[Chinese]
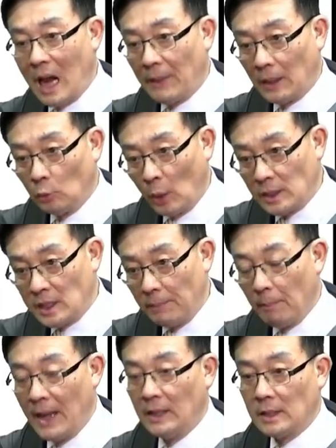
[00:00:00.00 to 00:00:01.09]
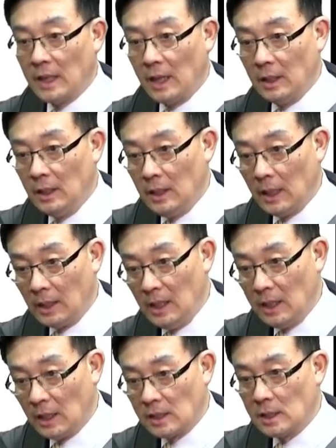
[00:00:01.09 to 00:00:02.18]
大盘的短线买点是在一
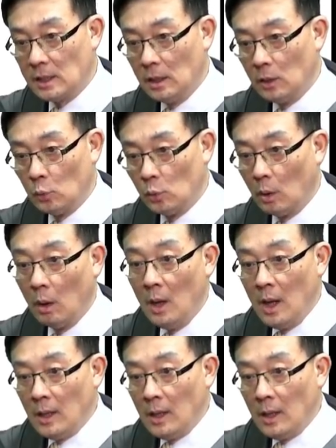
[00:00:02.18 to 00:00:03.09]
一零四二五哈。